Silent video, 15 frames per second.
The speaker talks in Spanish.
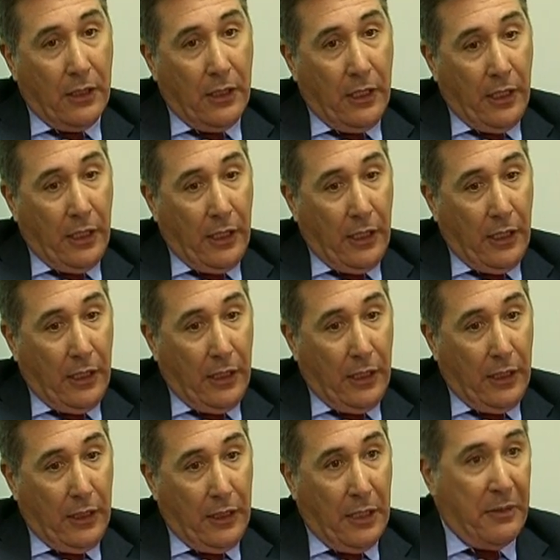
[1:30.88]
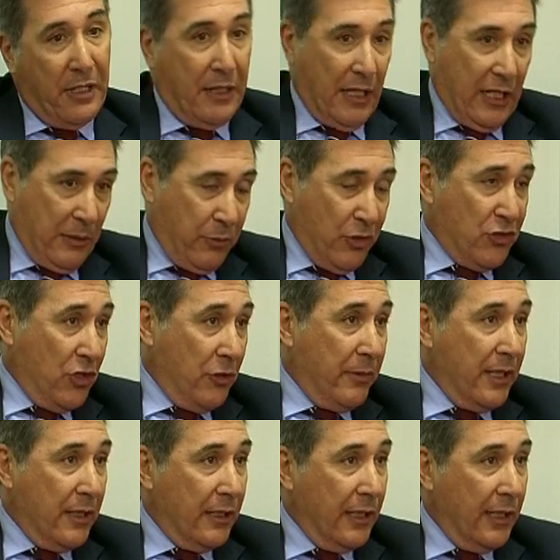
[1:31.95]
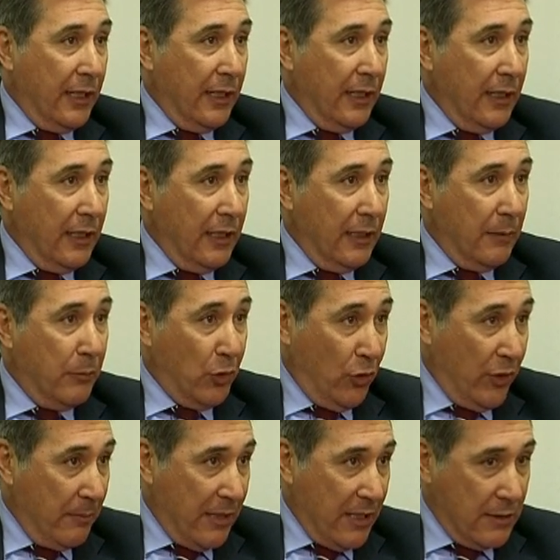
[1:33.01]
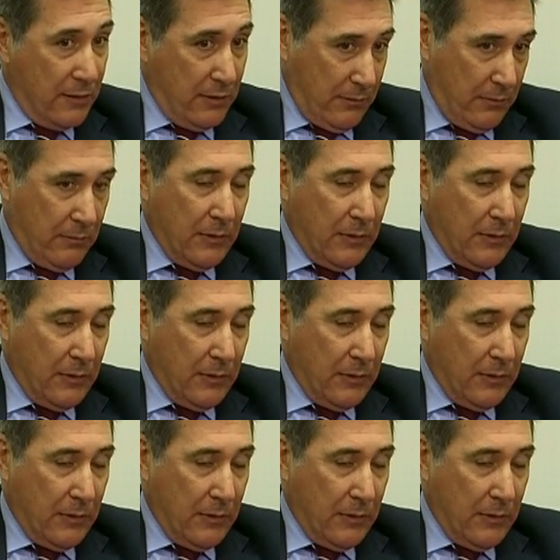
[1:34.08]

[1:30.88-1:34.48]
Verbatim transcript: Eh, y evitar posteriormente problemas.